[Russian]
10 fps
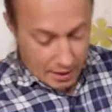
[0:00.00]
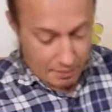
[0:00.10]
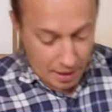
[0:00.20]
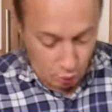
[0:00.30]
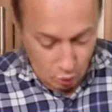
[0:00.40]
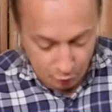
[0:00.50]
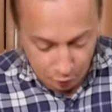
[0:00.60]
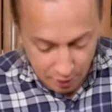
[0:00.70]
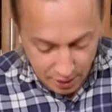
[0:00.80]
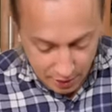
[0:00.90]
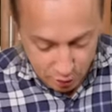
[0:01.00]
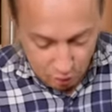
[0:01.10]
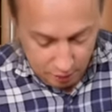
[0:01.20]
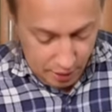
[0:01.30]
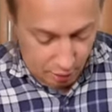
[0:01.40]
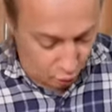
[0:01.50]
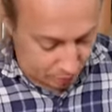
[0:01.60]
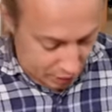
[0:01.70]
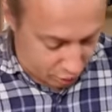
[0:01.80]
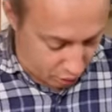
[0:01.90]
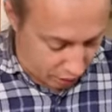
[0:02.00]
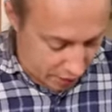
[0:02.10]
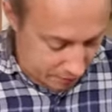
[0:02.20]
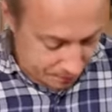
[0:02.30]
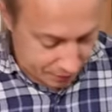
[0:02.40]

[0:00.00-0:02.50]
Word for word: Морковку я натер на крупной терке,